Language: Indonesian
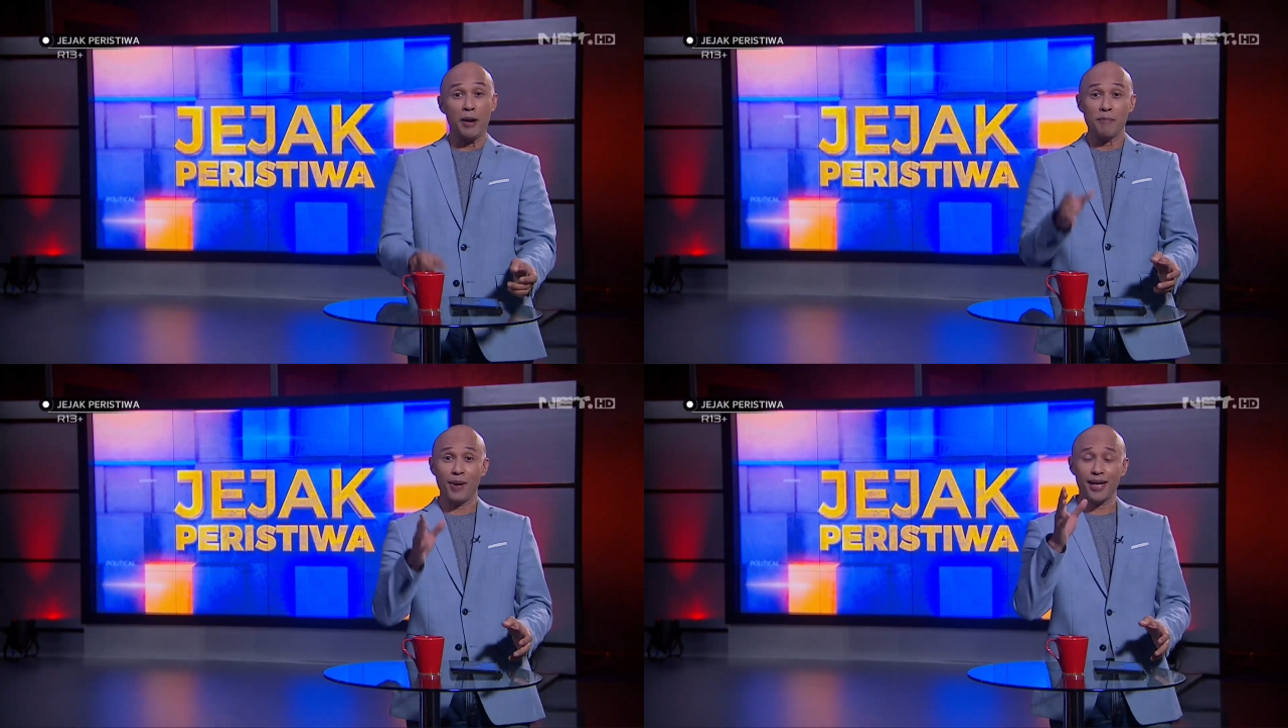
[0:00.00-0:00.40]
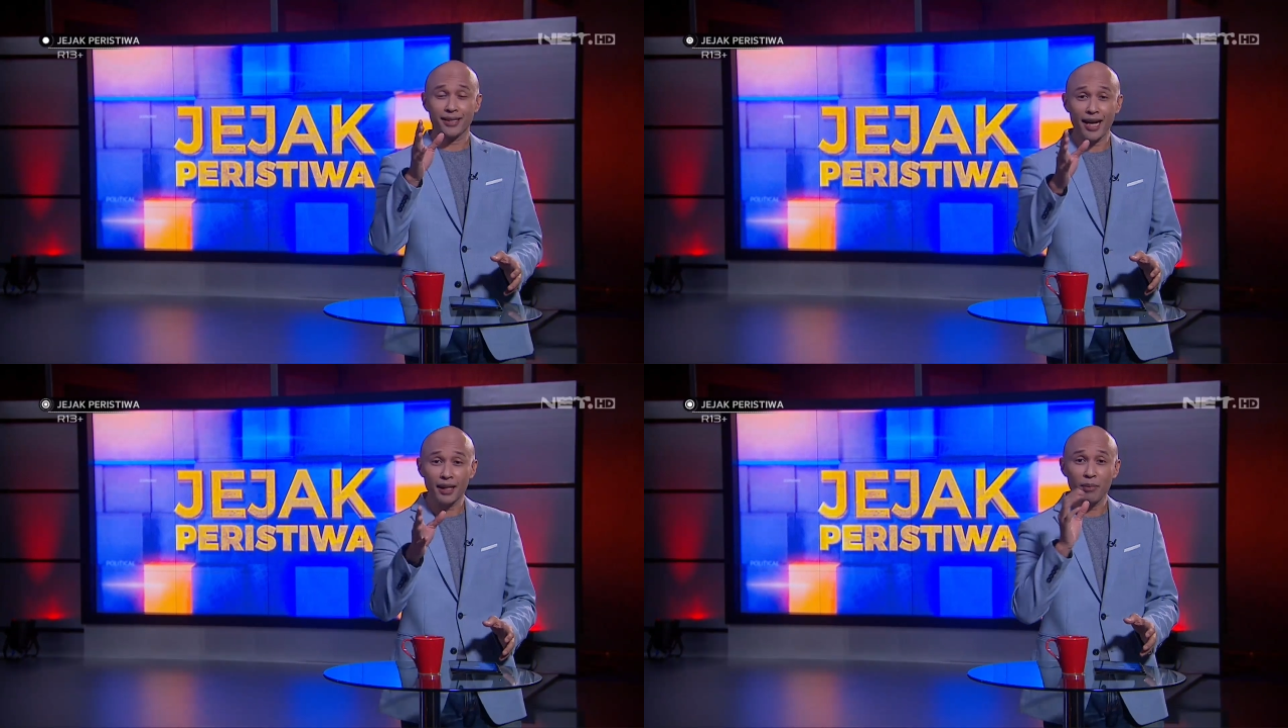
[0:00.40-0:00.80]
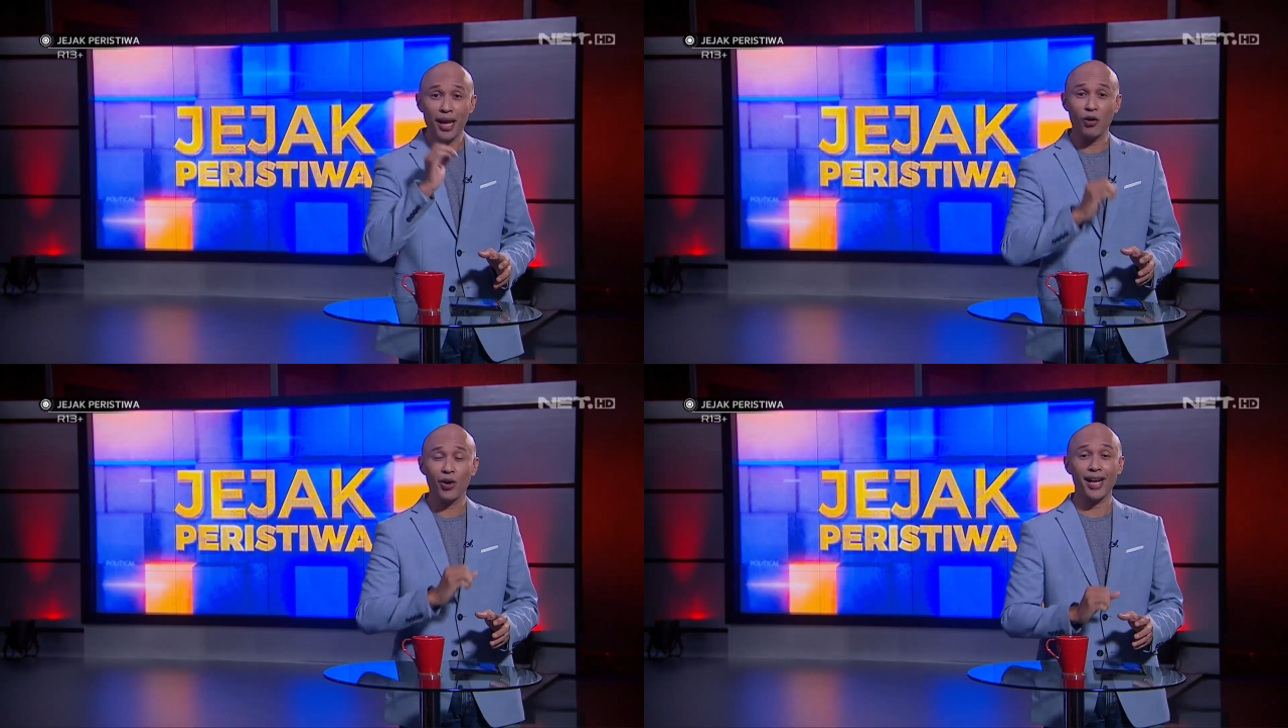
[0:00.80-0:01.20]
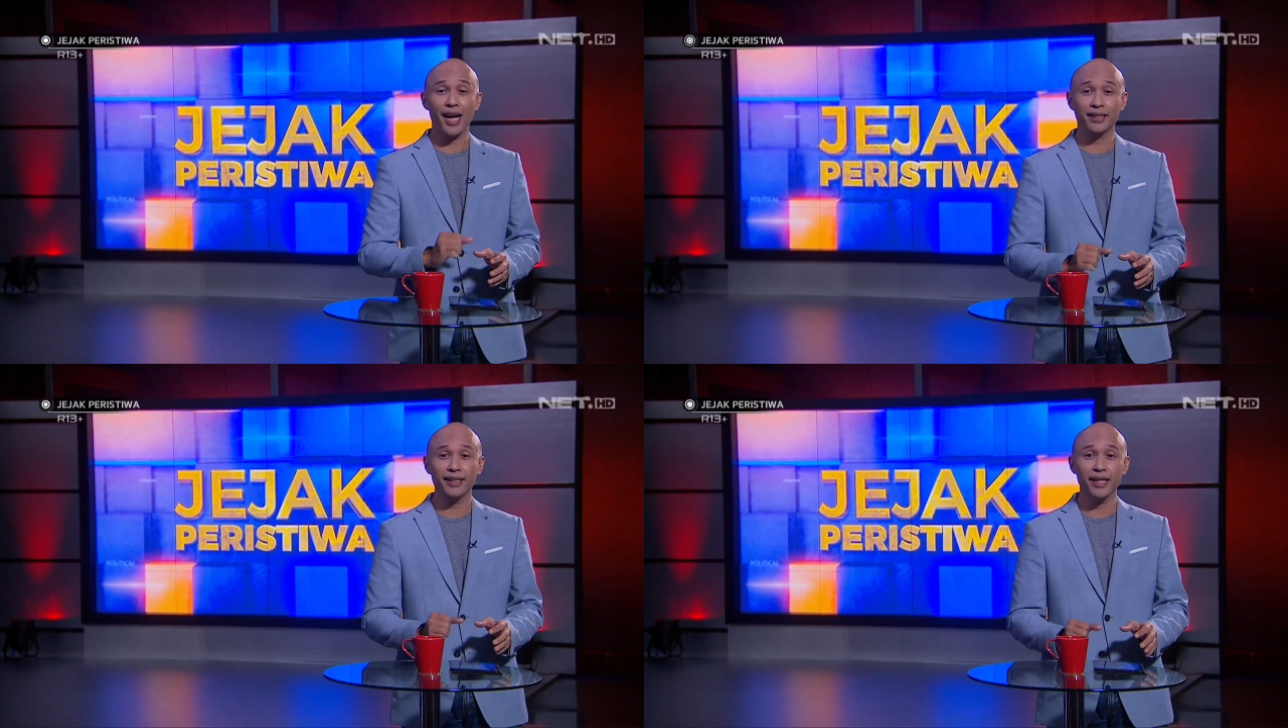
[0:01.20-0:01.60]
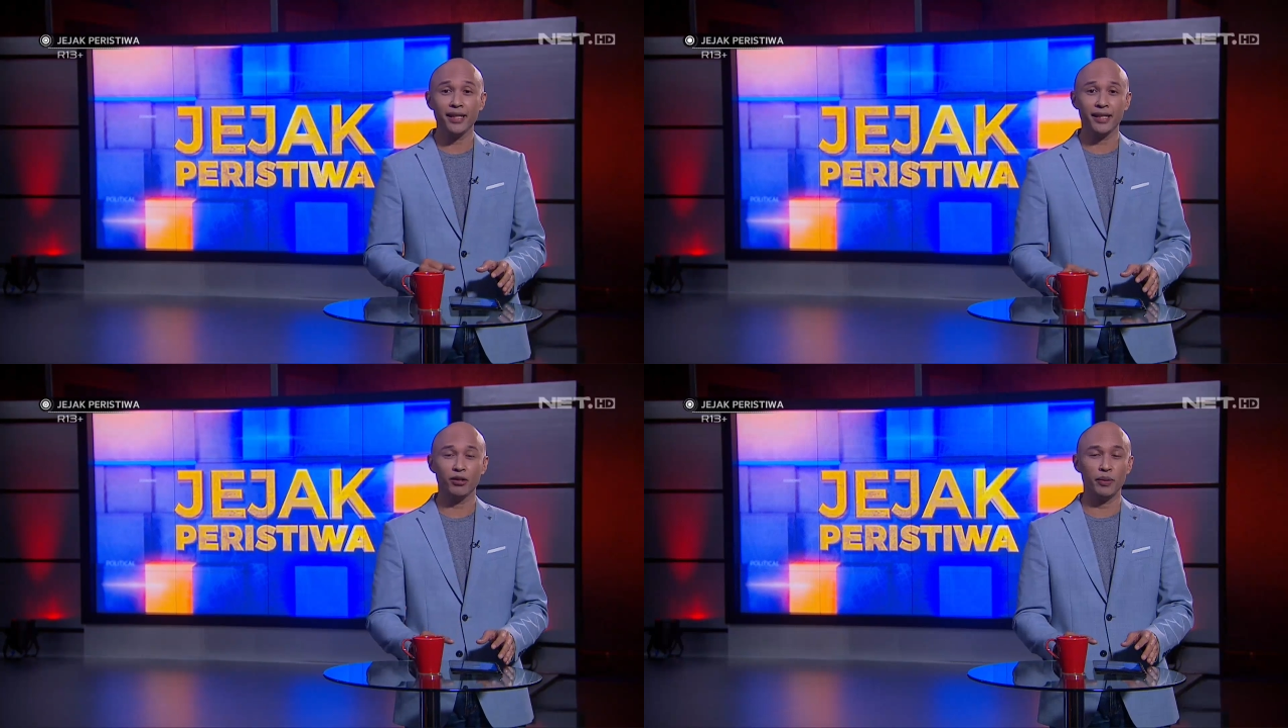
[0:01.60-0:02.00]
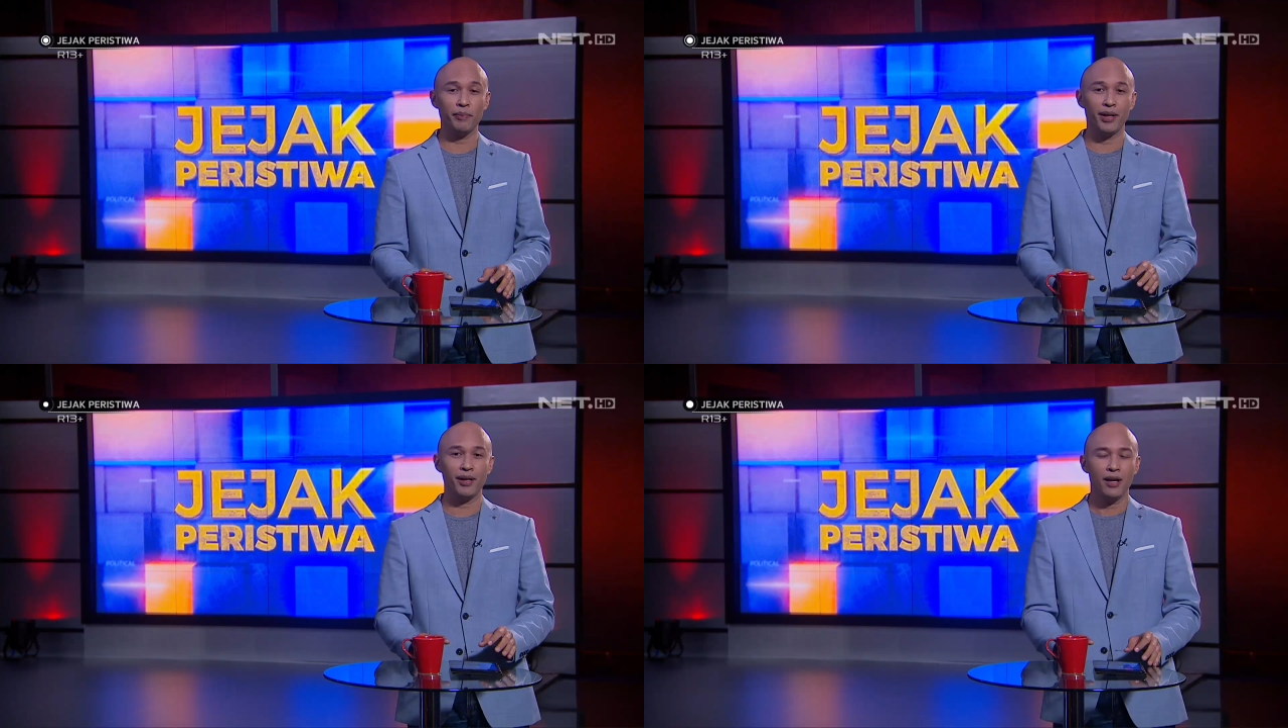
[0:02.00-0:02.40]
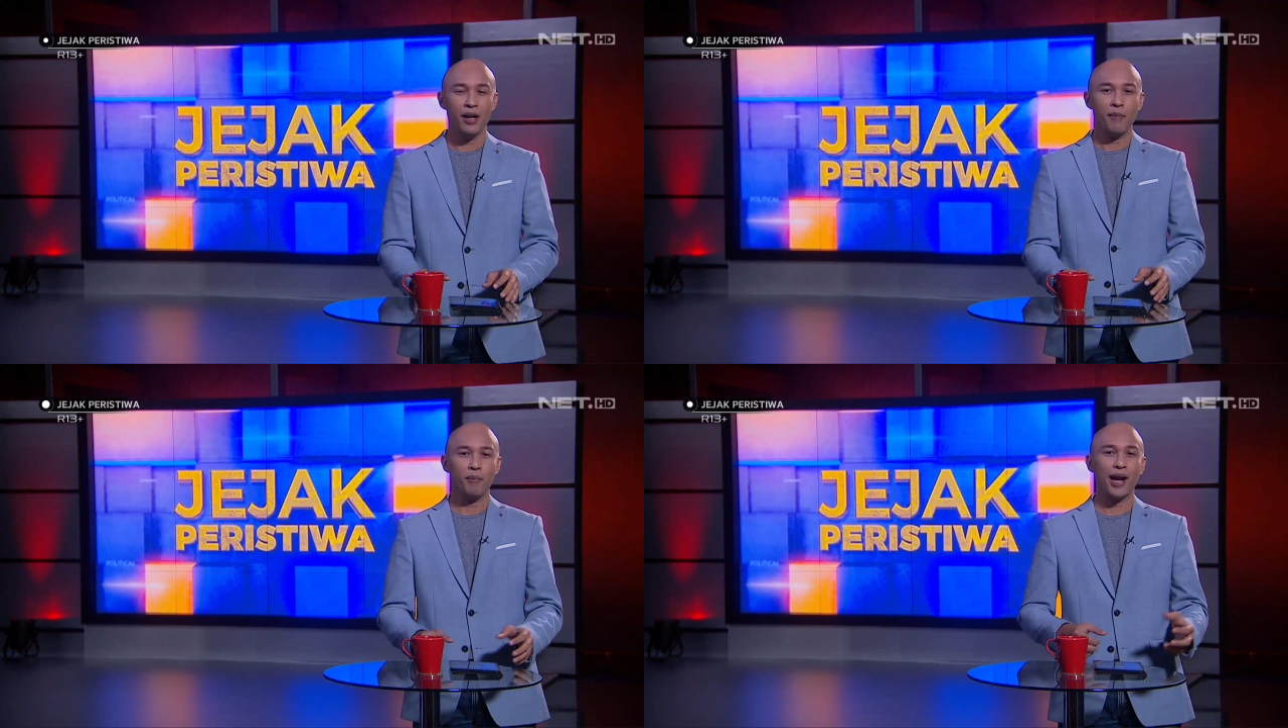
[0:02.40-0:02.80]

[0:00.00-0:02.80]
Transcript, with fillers: Nah, pada saat melakukan aksinya nih, good people,